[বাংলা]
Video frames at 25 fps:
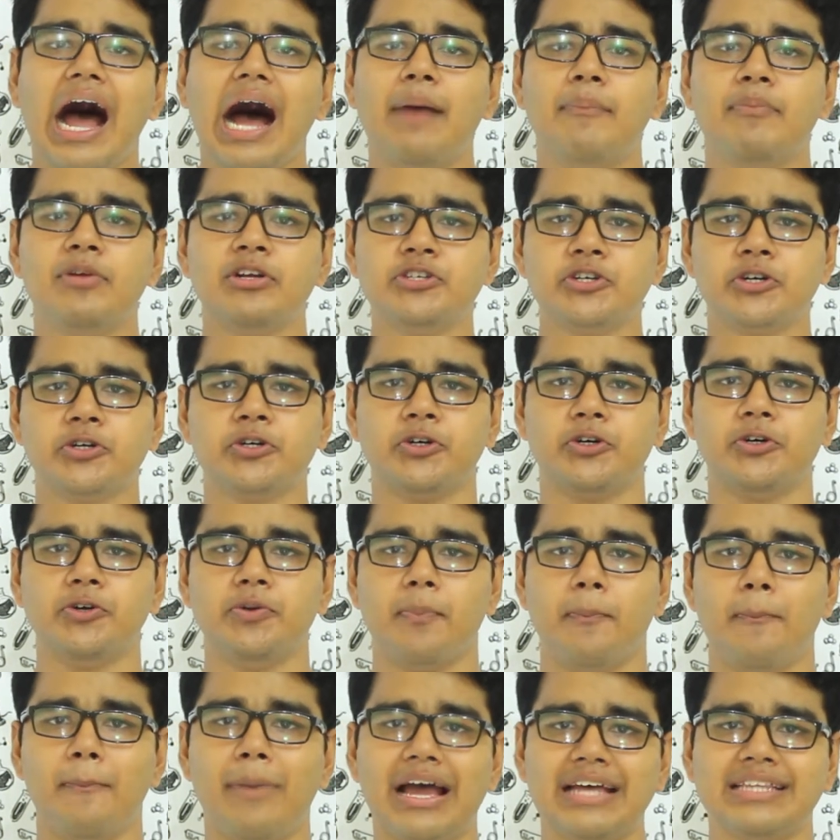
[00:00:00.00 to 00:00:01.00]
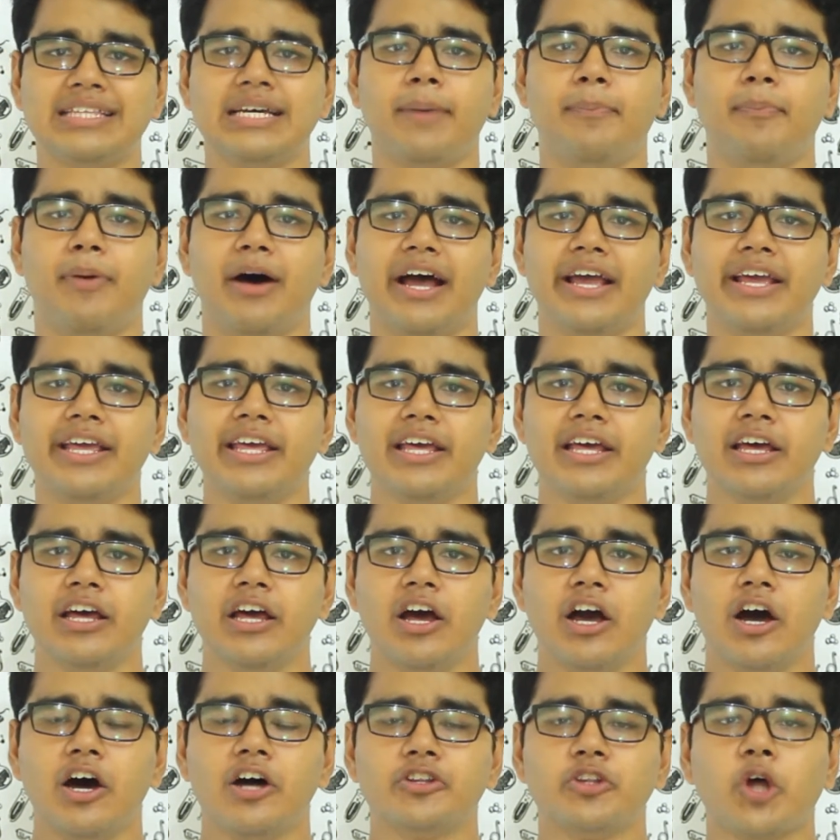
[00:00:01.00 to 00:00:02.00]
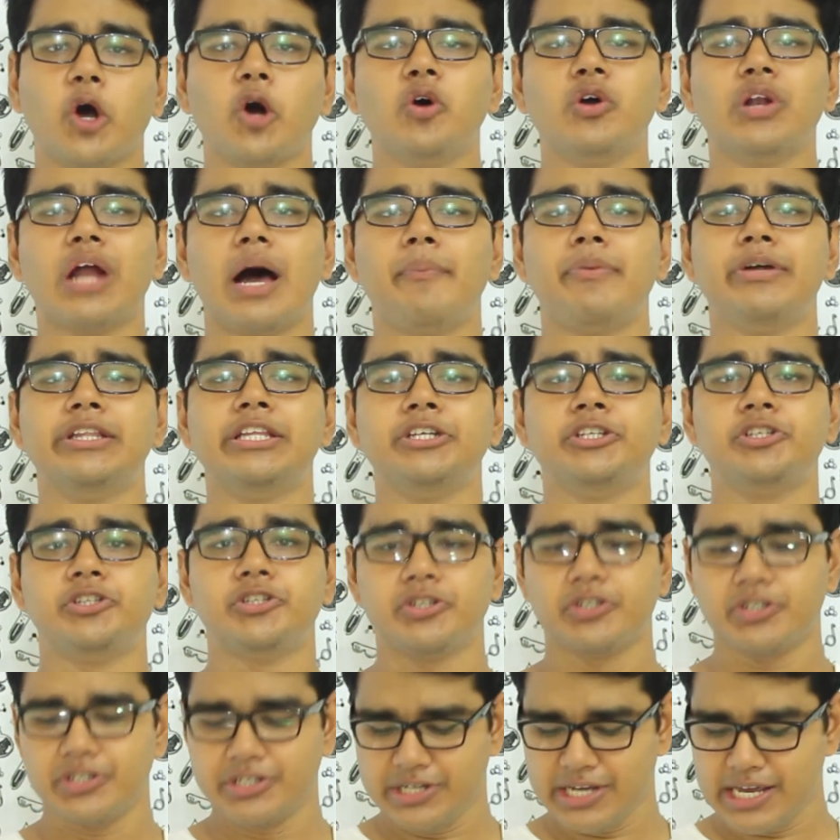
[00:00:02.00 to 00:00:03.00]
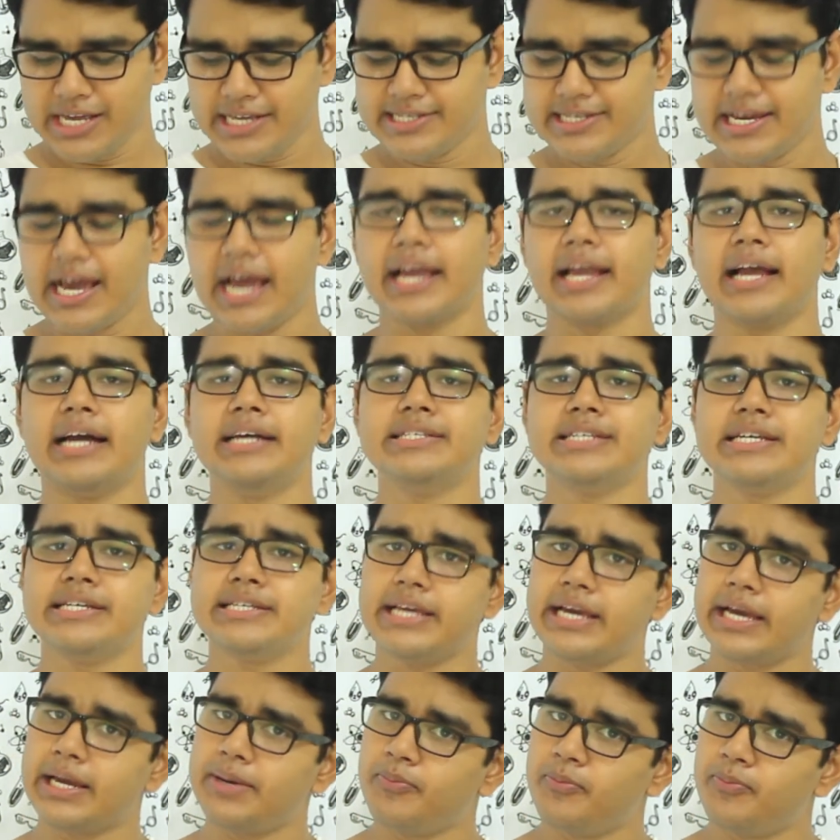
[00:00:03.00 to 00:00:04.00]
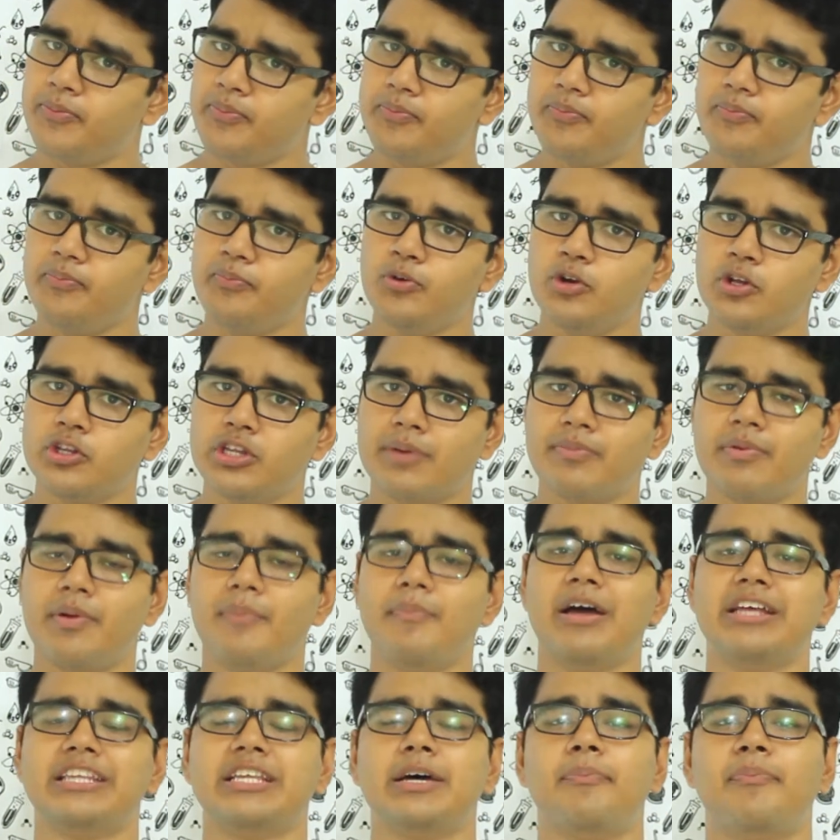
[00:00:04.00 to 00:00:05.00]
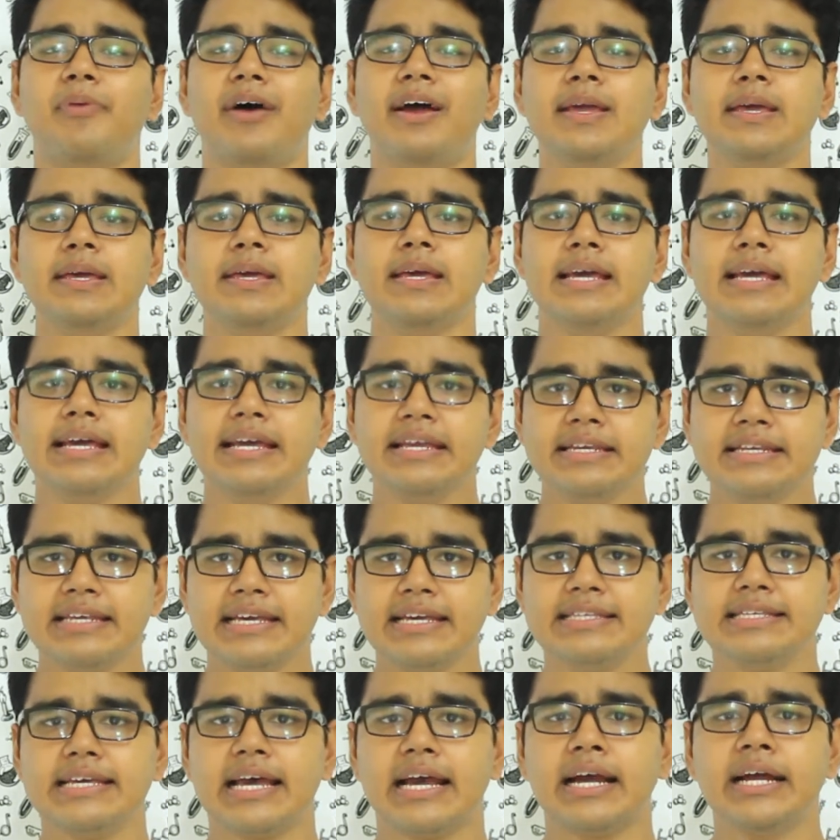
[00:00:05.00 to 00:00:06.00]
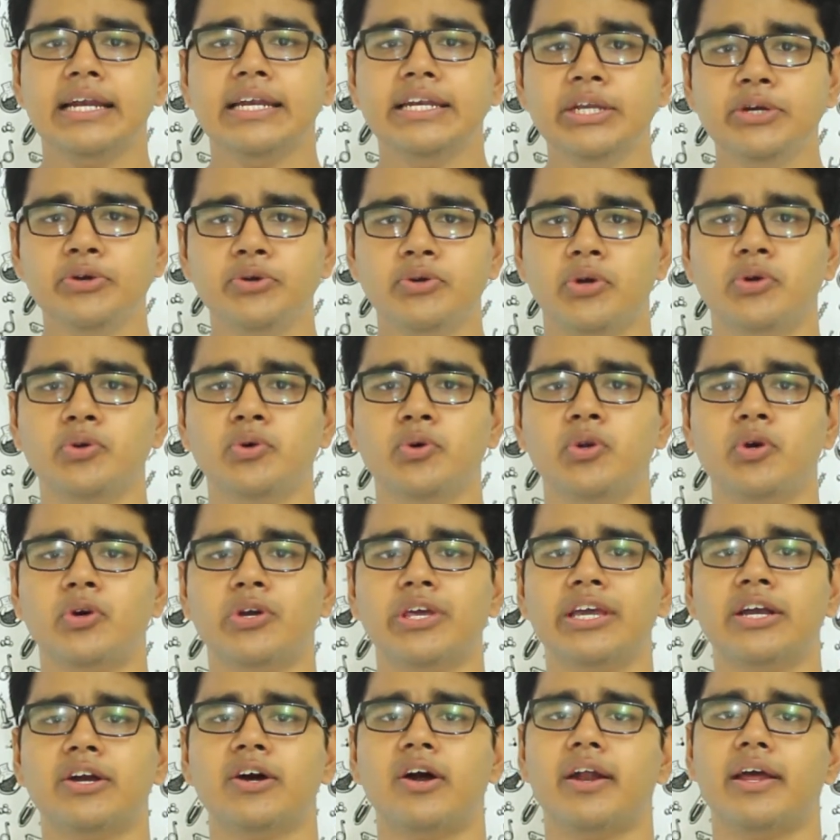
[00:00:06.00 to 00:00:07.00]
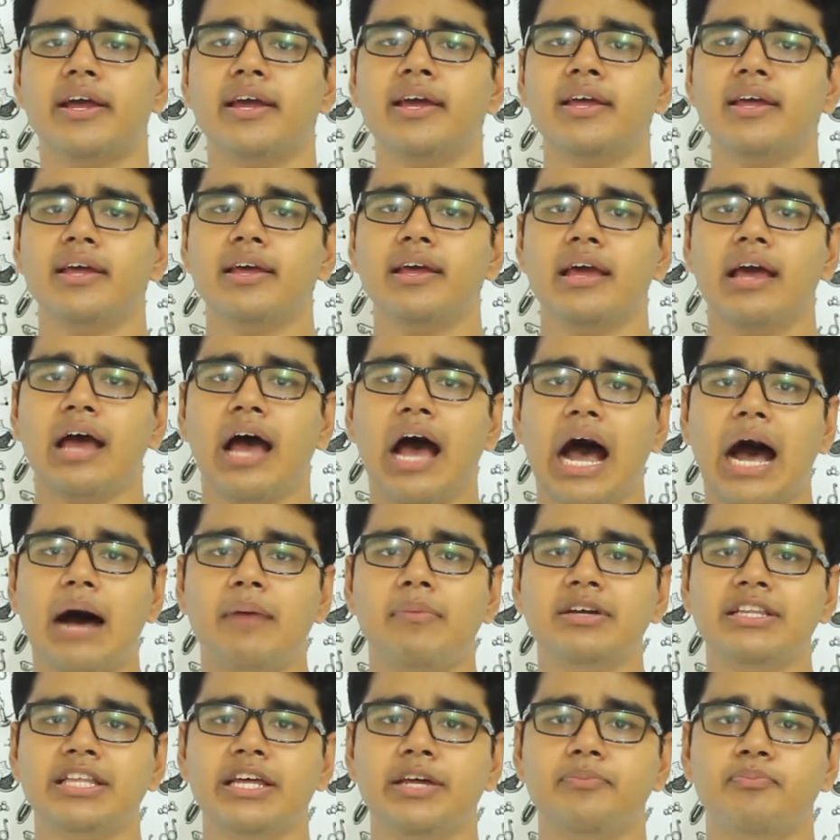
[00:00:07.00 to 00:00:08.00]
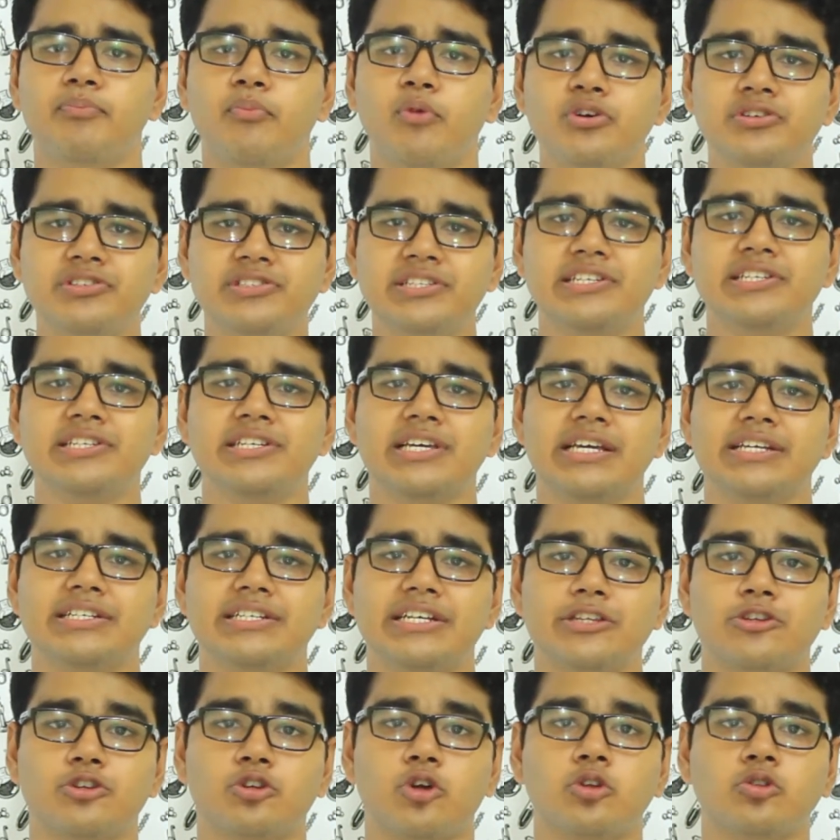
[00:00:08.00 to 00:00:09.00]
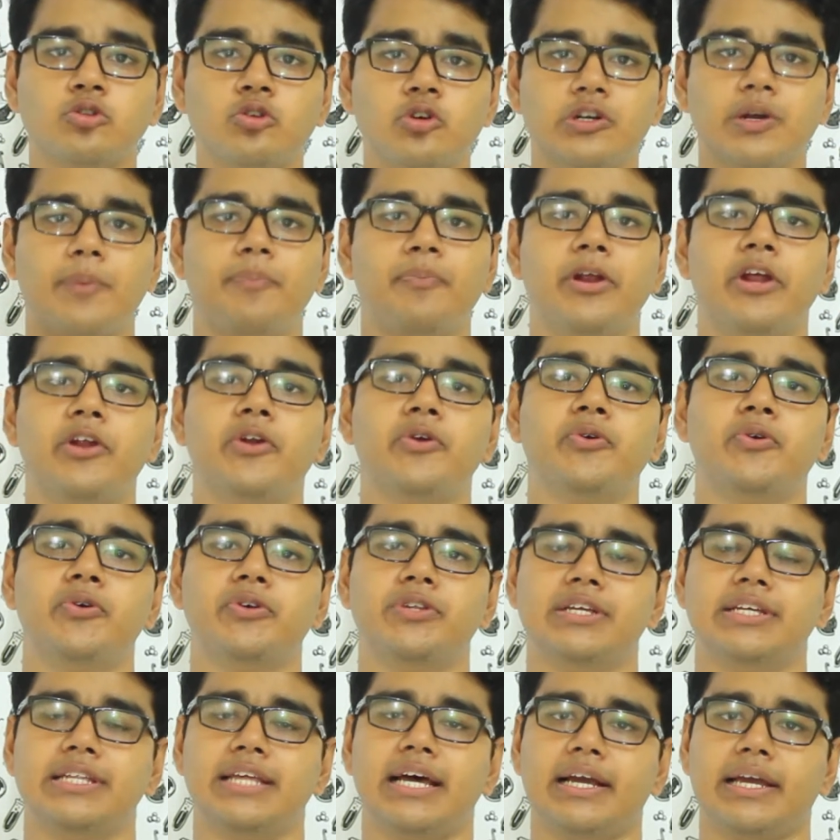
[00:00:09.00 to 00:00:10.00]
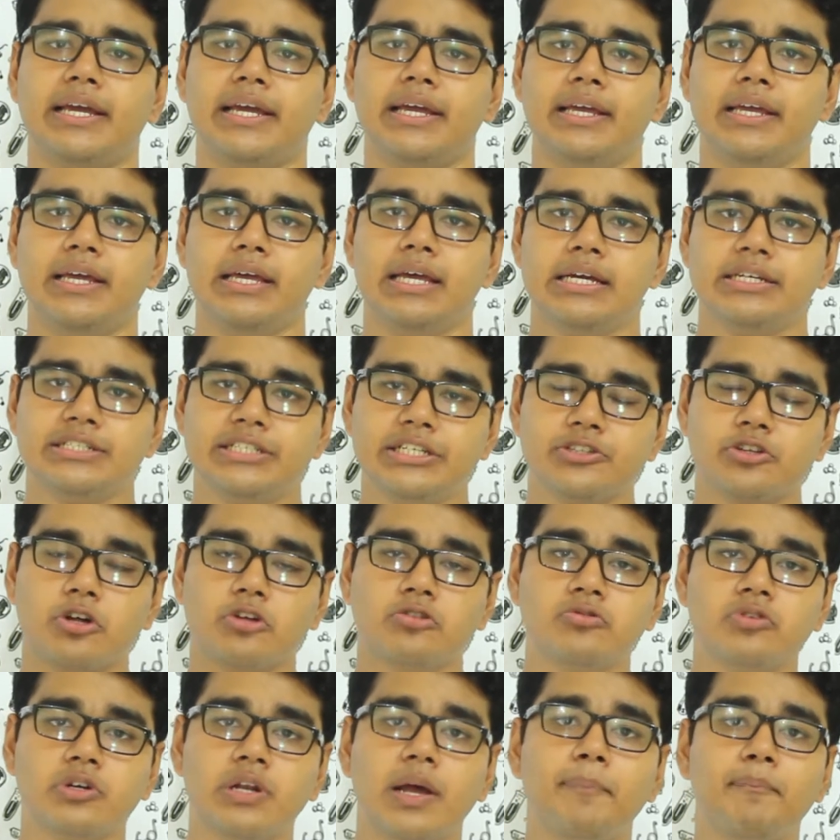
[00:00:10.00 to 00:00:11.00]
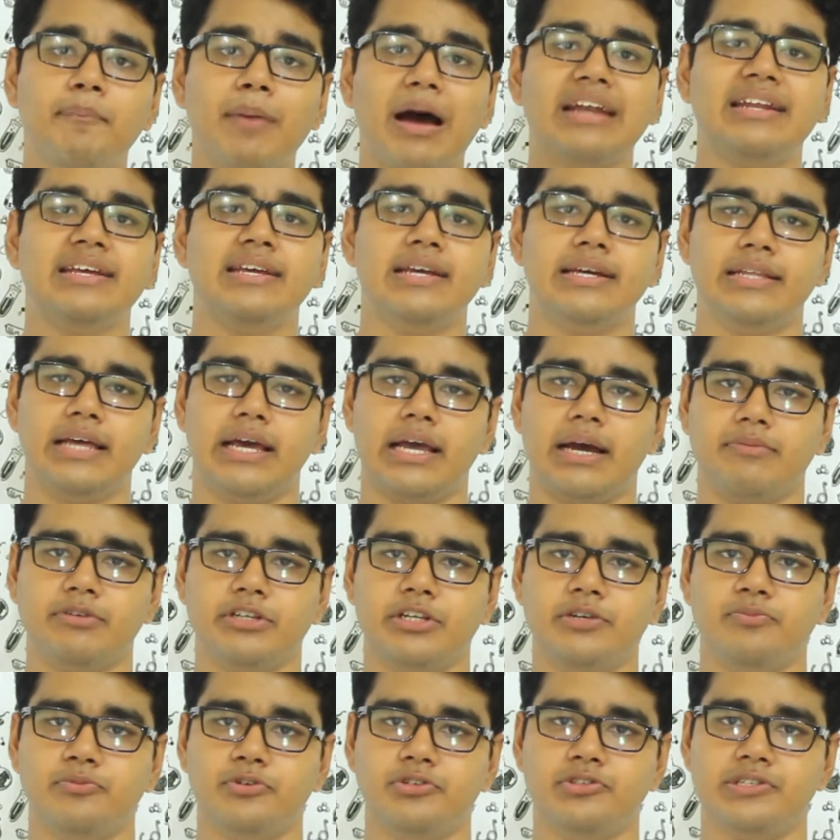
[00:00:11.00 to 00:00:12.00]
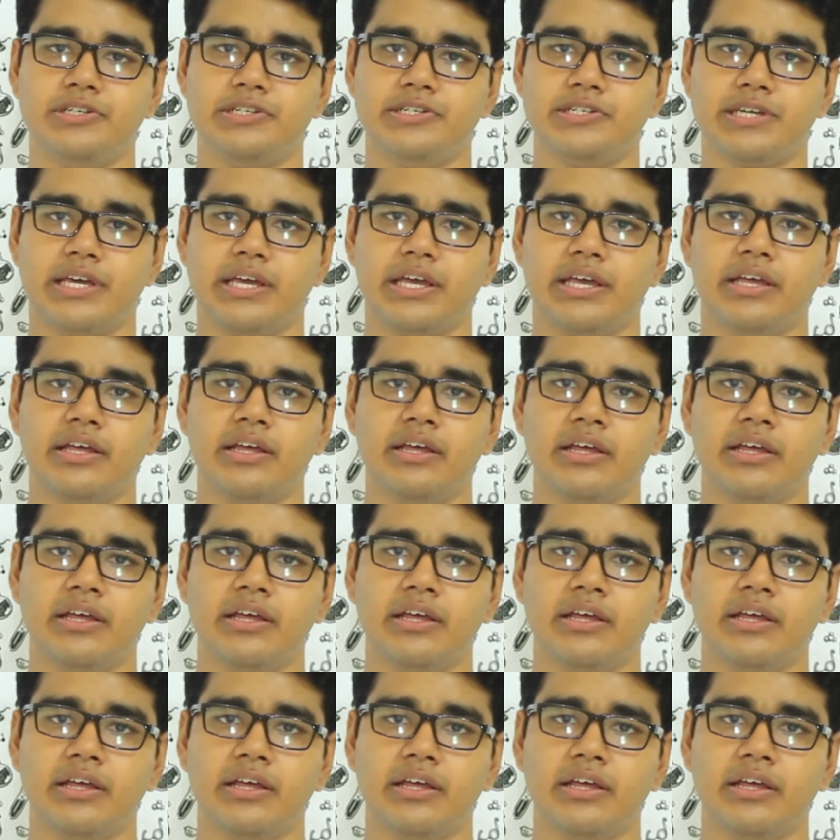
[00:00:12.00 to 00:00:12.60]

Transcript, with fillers: আমরা যখন ব্যথা পাই তখন আমাদের সেই জায়গায় যেই জায়গায় মূলত আমরা ব্যথা পাই সেই জায়গায় নিউরনগুলো কি করে আমাদের মস্তিষ্কে সেই তথ্যটা প্রেরণ করতে থাকে সেই তথ্যটা পাঠিয়ে দেয় আমাদের মস্তিষ্কে